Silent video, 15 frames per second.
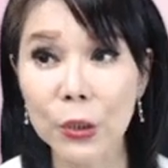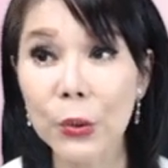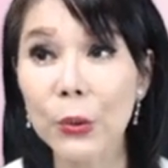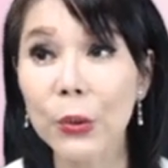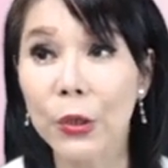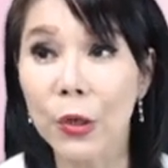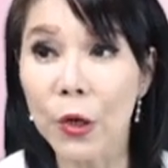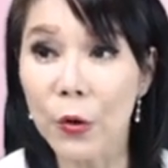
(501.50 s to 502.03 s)
利
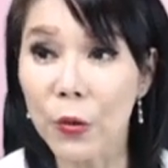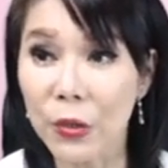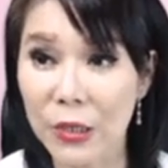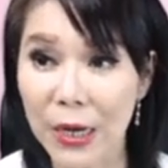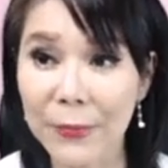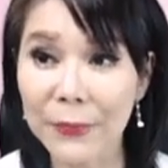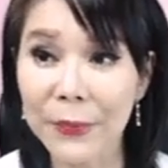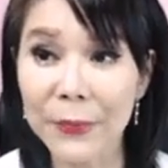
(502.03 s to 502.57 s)
率或者
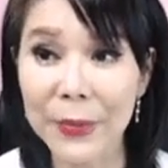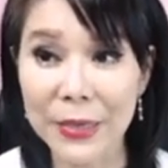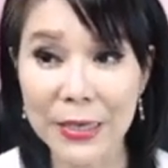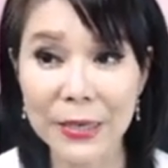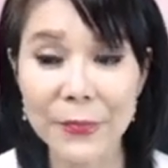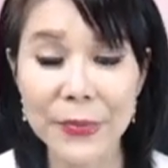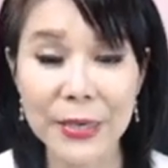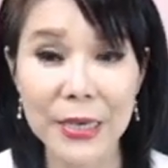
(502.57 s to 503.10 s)
他们
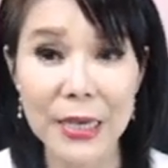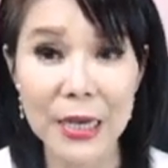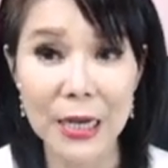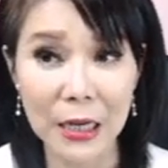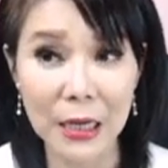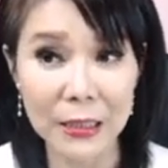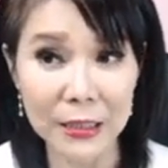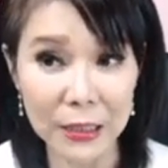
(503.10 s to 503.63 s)
本益比
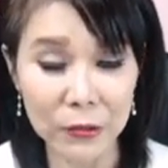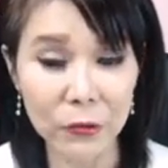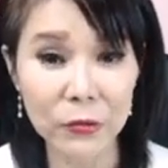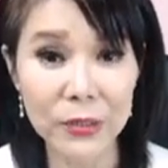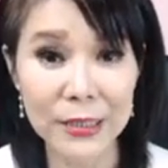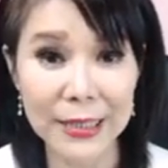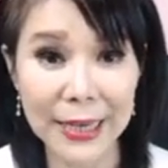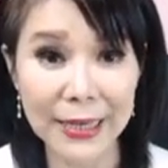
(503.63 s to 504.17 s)
啊，也都
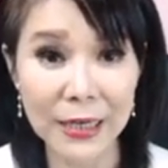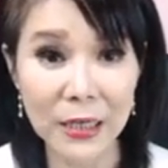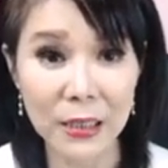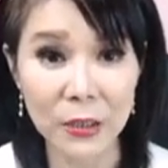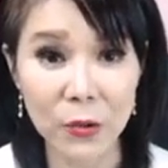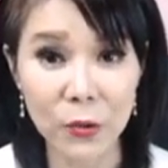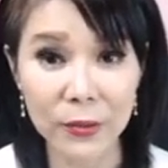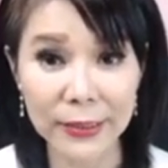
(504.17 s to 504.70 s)
是在一合
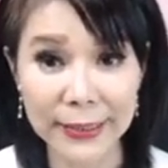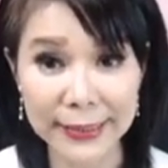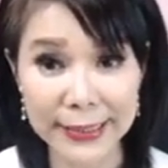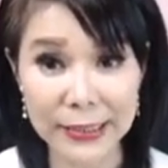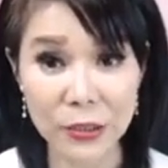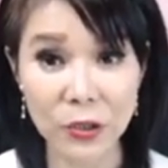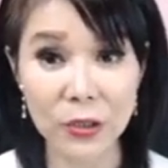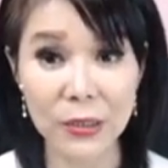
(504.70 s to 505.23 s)
理状态。
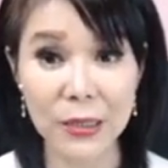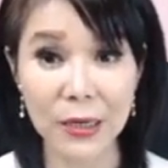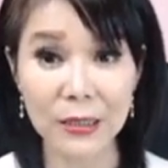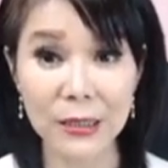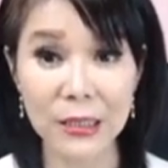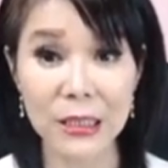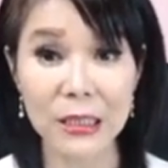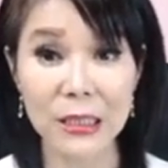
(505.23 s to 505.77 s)
但是当
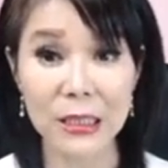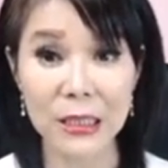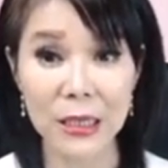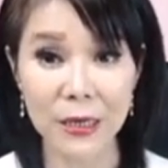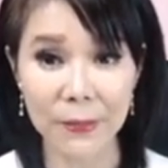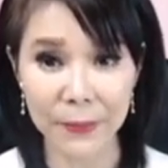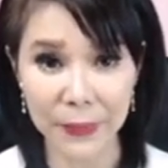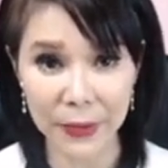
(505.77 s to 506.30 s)
然近期也
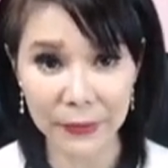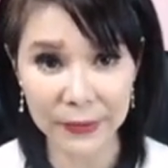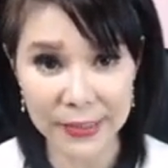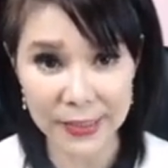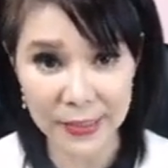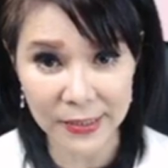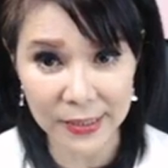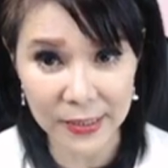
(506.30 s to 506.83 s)
很标的，
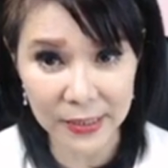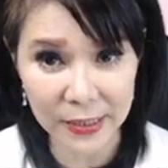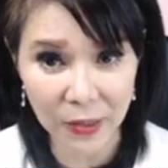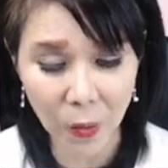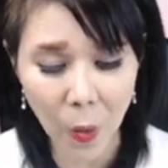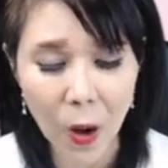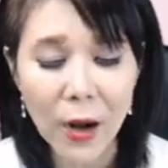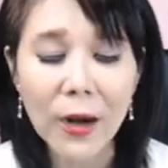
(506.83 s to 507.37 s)
像先进
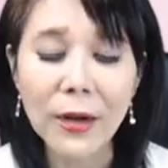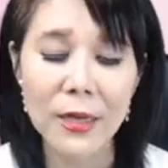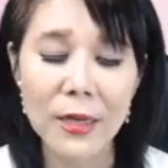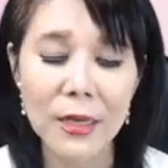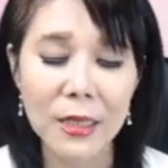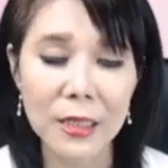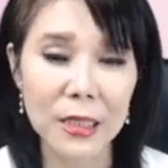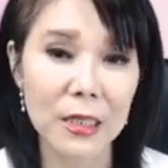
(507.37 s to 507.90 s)
光，
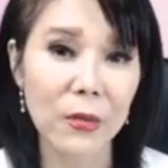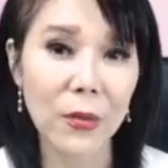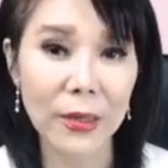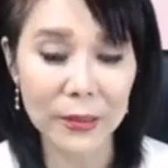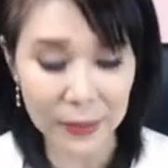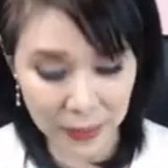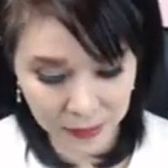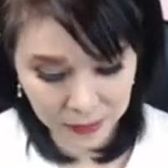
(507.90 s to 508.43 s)
先进
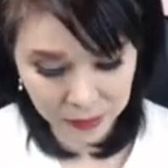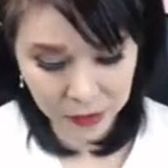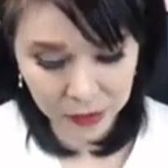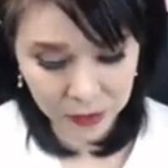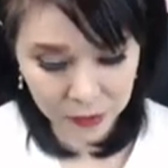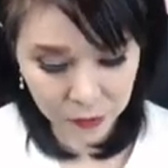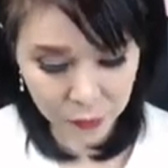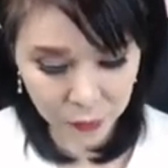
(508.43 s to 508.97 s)
光当然是
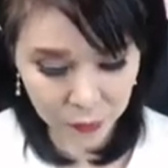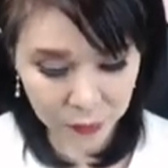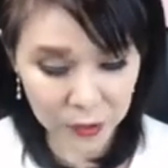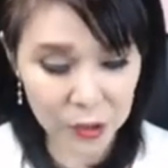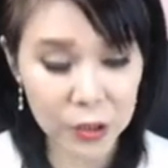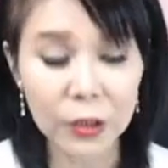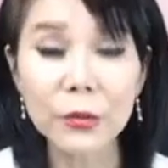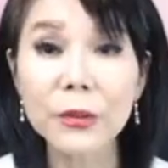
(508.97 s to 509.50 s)
以所谓的
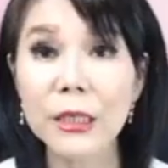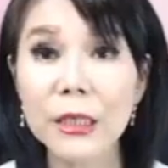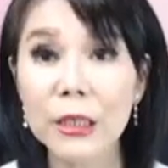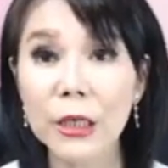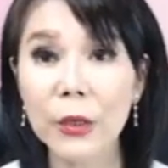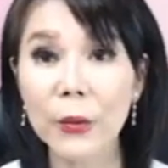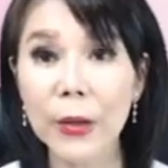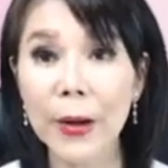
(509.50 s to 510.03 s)
车用镜
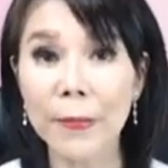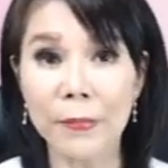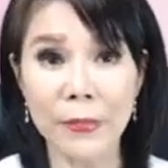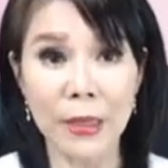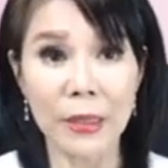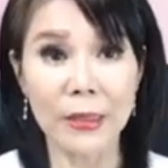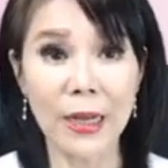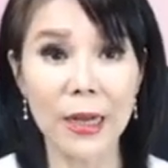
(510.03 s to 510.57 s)
头啊，
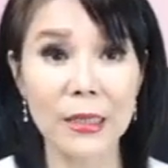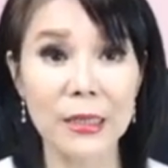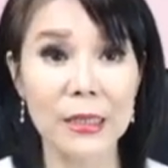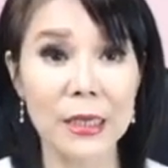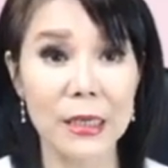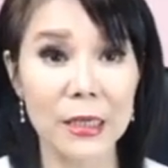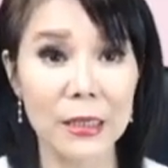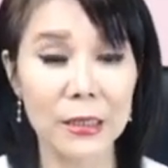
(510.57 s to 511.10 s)
那
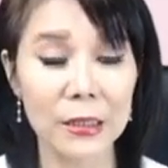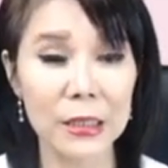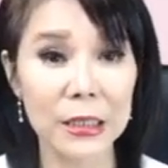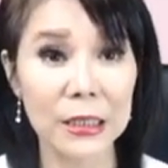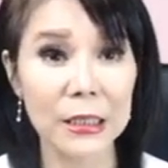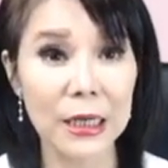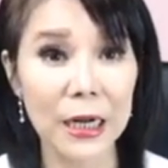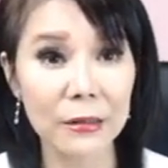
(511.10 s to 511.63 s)
也这
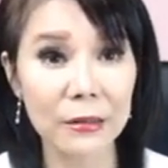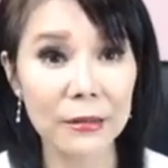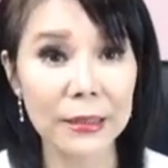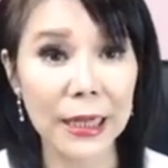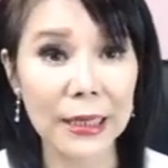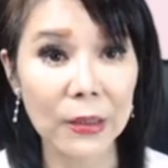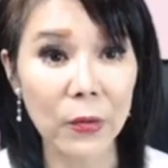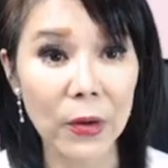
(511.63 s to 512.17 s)
个让
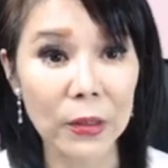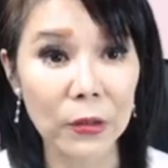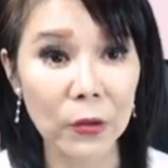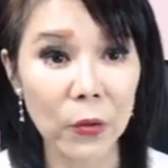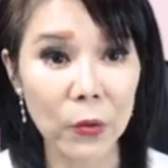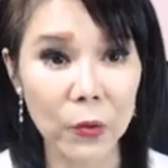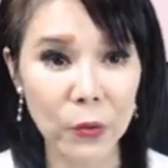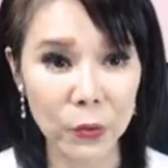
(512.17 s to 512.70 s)
大力光能
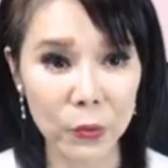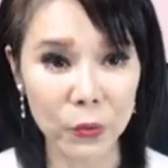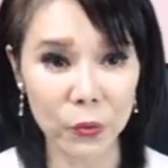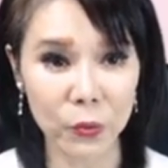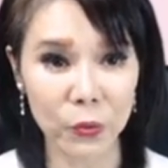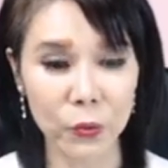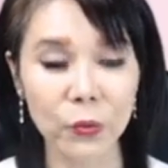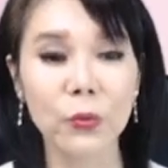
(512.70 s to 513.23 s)
够入
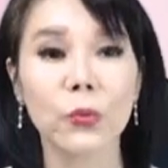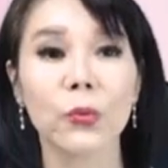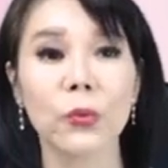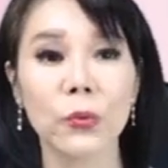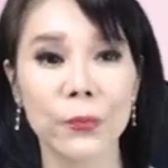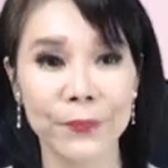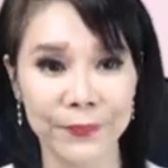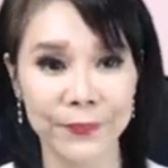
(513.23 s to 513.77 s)

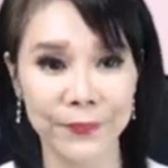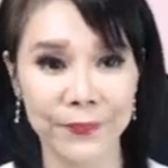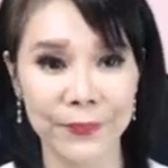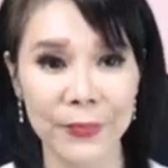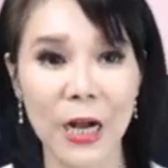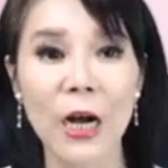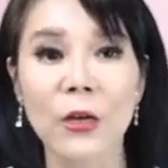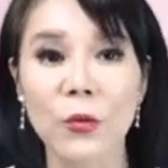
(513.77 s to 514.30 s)
股。
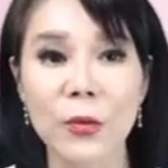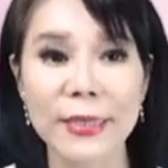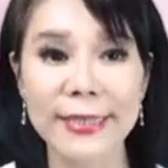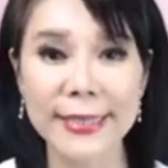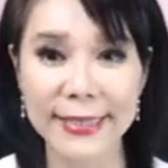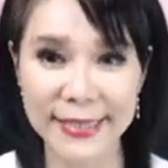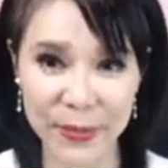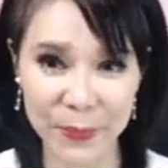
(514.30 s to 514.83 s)
好，所以
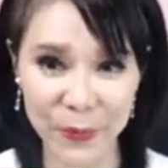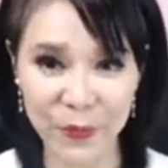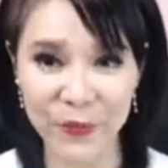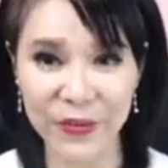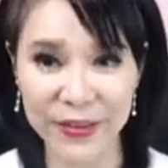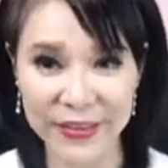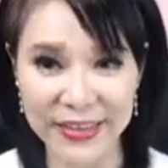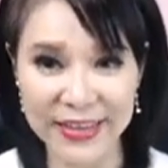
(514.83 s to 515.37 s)
这些部
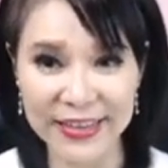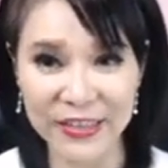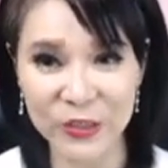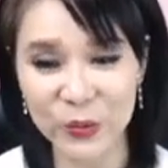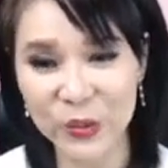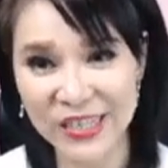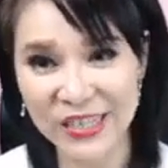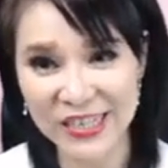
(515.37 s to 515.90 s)
分
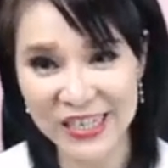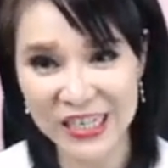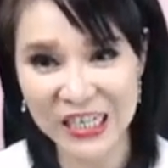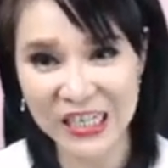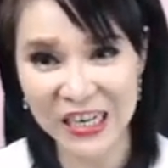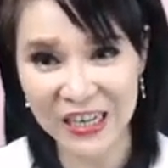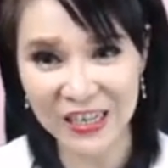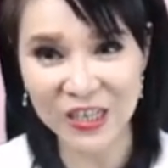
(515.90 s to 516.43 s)
都是在市场